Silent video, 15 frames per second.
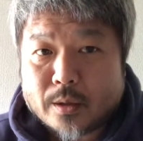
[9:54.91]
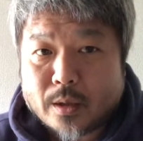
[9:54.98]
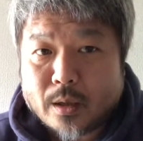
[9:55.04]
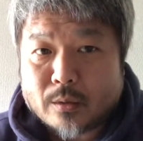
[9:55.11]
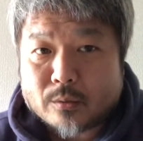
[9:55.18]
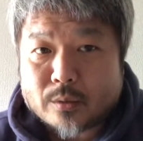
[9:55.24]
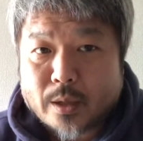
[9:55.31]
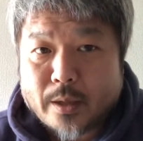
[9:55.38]
あ
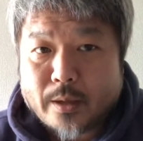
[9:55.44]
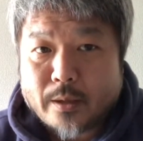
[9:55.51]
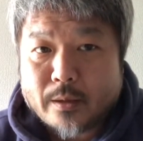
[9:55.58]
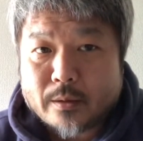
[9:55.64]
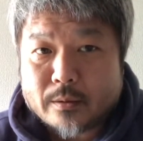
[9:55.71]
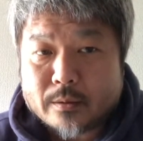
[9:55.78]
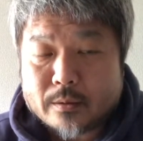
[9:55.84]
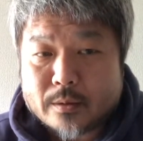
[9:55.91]
の大
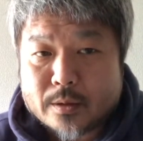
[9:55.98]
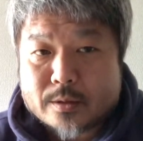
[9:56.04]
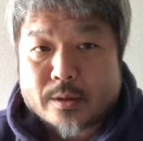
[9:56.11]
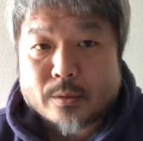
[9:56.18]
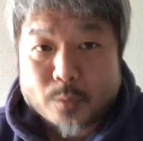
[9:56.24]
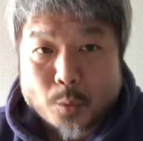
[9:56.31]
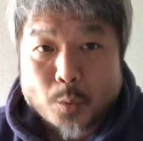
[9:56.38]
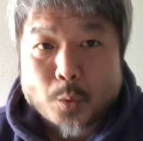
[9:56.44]
変です
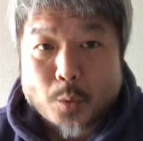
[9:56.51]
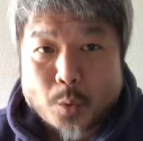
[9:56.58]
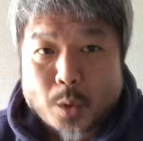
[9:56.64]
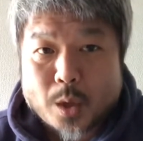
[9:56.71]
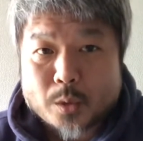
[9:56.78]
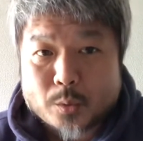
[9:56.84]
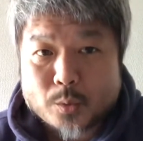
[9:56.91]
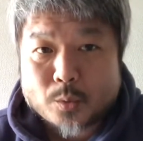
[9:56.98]
けど、
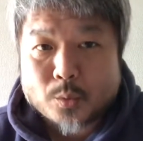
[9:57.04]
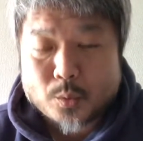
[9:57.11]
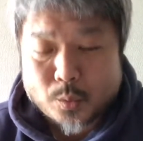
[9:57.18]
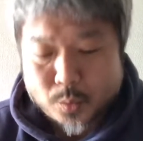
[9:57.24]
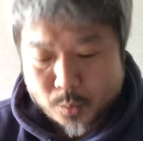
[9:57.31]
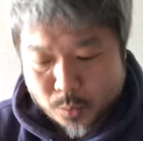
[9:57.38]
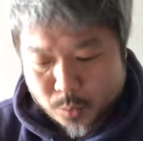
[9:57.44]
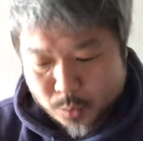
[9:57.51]
あ
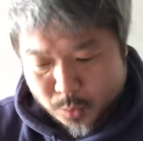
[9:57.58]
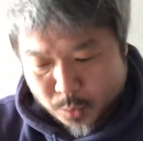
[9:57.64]
のー、